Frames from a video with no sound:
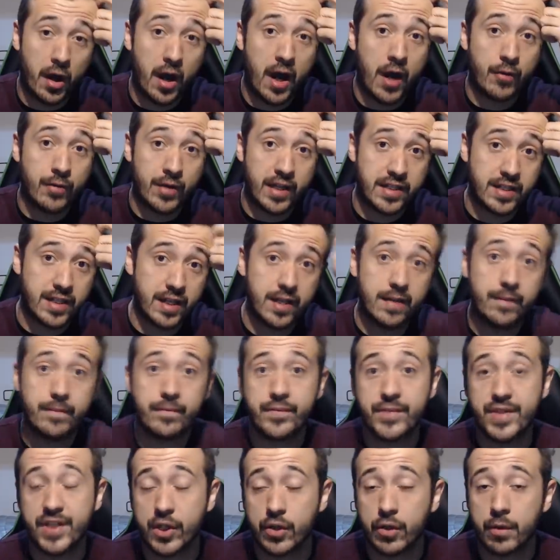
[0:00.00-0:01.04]
aún así,
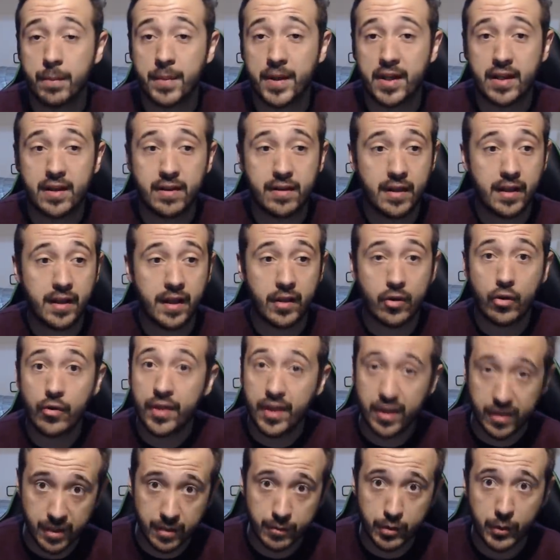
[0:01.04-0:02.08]
Checo Pérez quedó
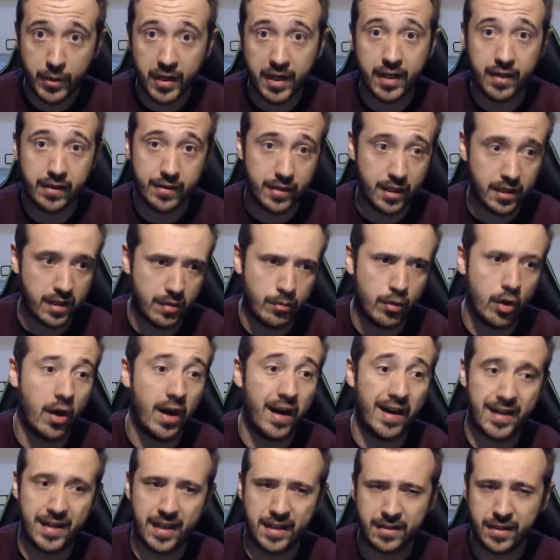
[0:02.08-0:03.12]
décimo, ¿vale? Décimo,
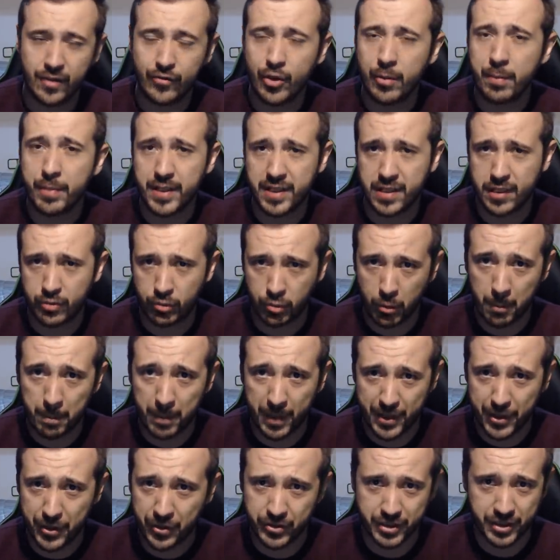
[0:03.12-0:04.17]
adelantando en pista a su
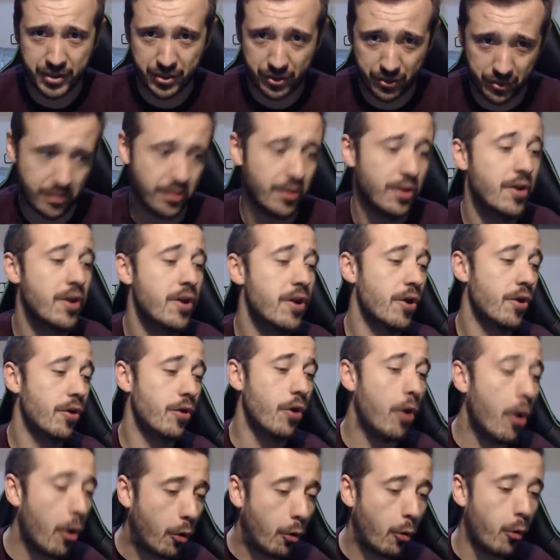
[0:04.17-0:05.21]
compañero Stroll.
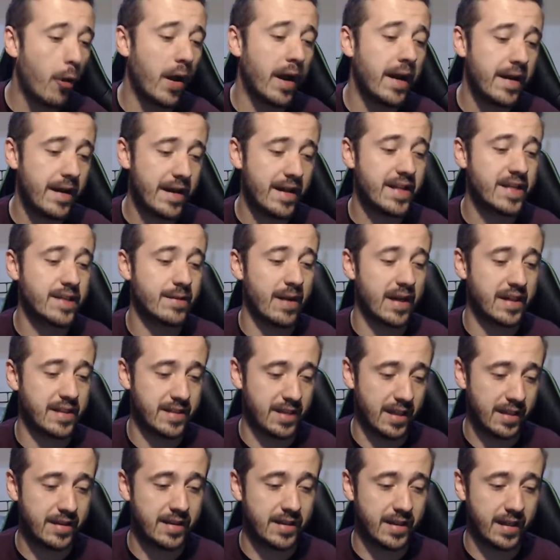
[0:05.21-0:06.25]
Lo cual es
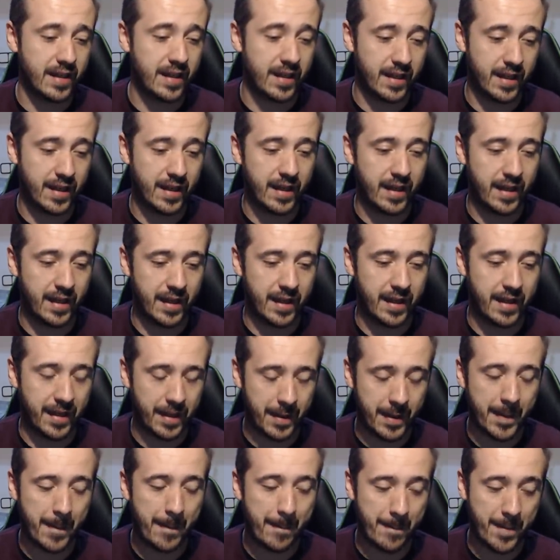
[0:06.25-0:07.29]
bastante
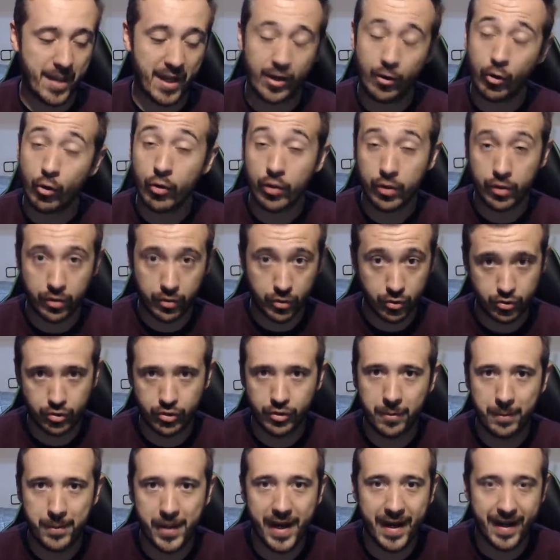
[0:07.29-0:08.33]
eh,
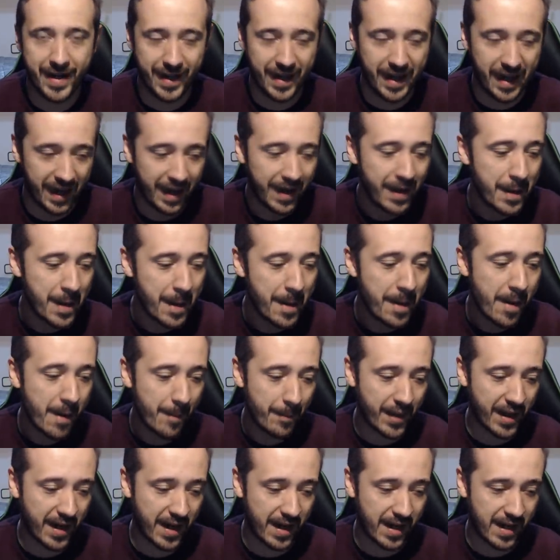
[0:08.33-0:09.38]
vergonzoso para,
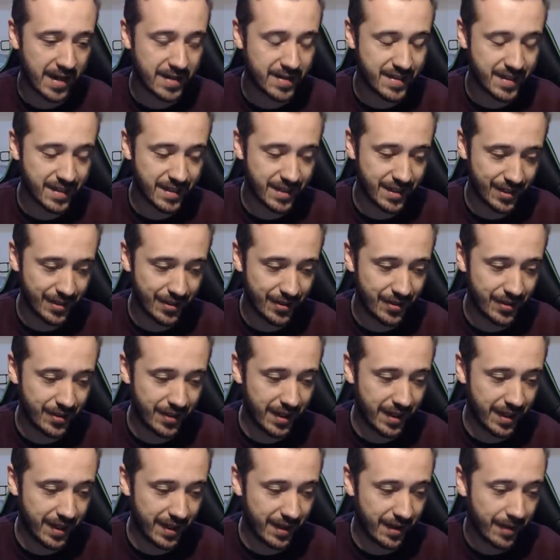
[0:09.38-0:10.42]
para Lance Stroll.
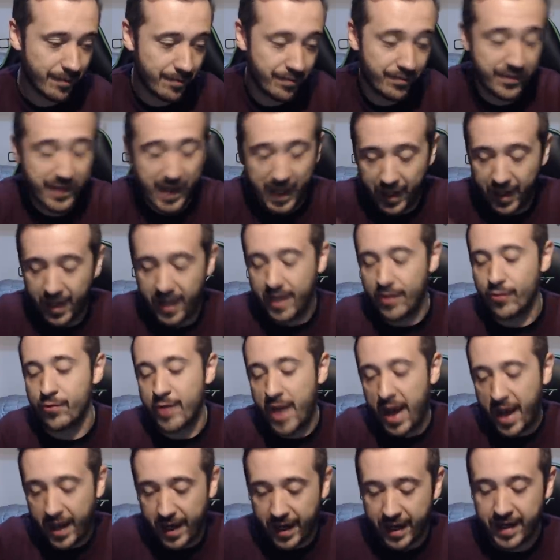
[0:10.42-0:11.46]
Eh, en
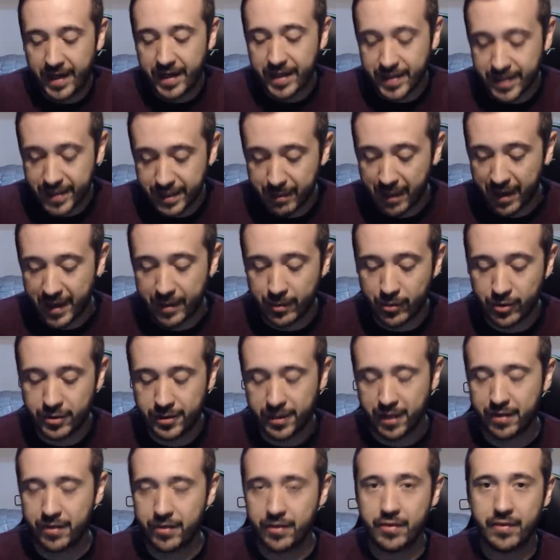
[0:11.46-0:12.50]
una enésima
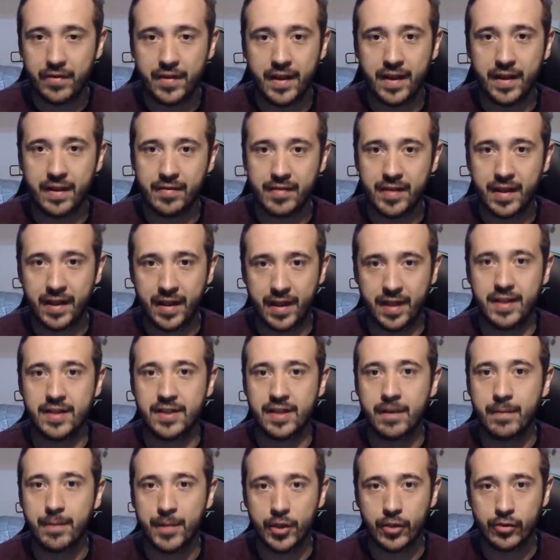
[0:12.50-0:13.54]
demostración de, quién es
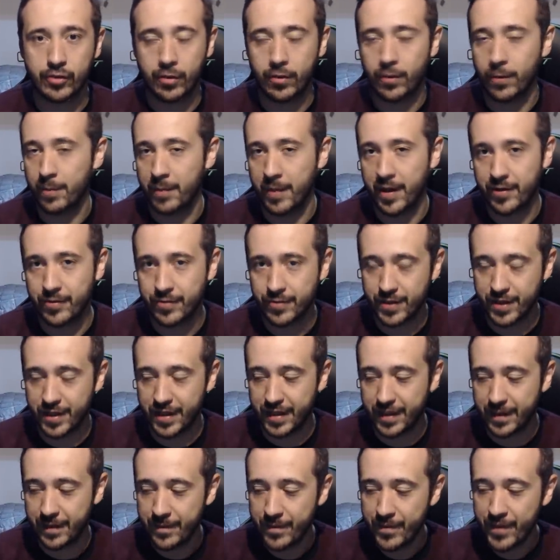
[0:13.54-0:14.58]
el piloto con manos
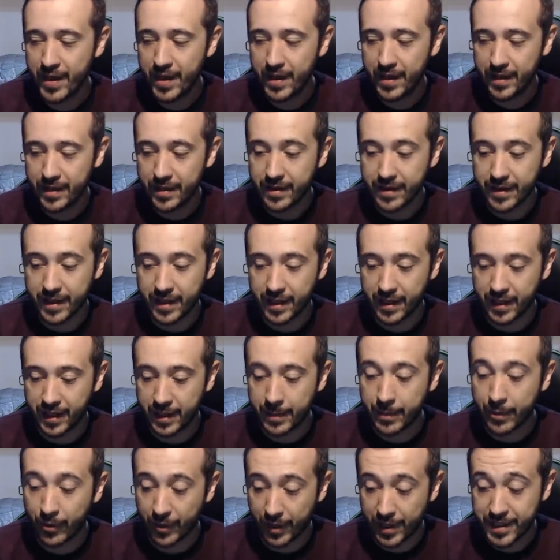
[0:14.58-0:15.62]
de, del
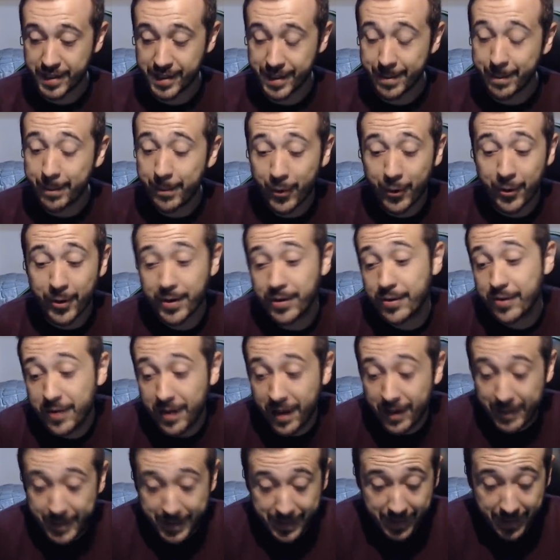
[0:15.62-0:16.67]
equipo Racing Point, ¿no? La
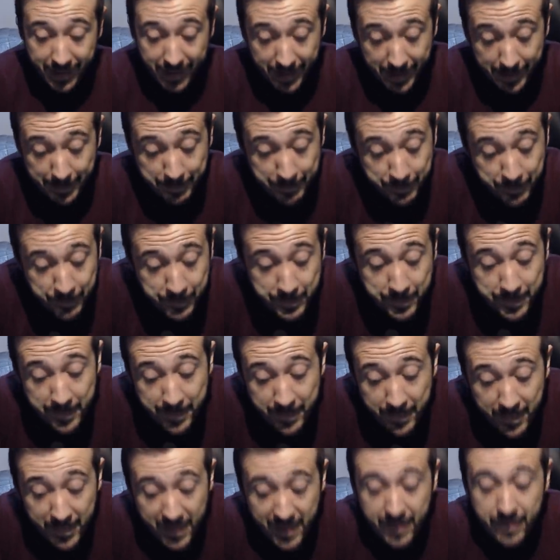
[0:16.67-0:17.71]
verdad que.
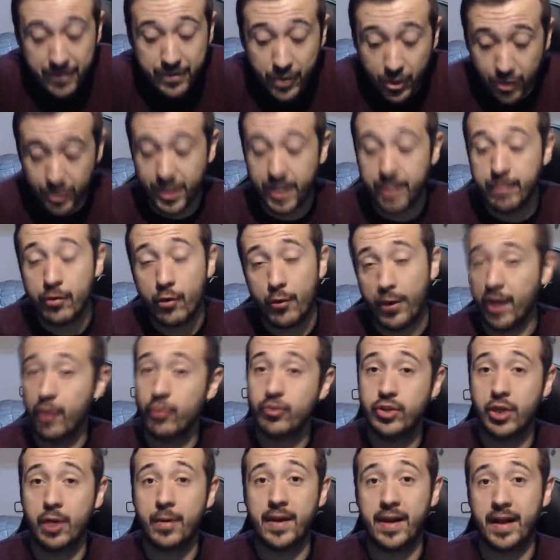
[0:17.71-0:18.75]
No sé, me hubiera
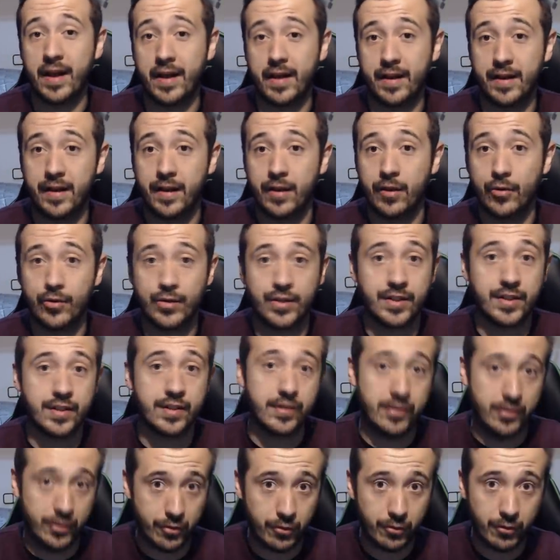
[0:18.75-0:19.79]
gustado ver la cara de Lawrence
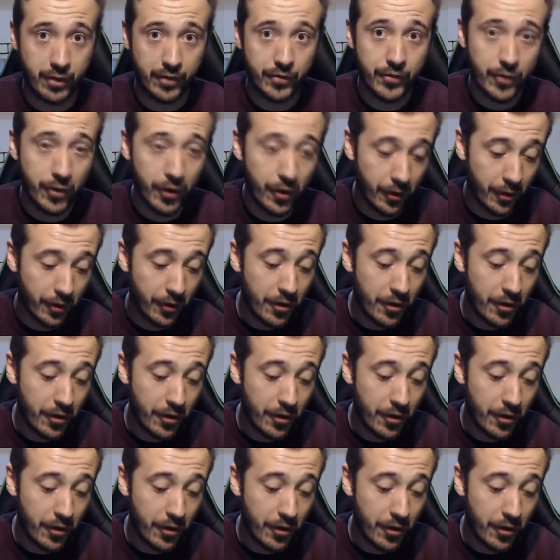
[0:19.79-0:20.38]
Stroll cuando,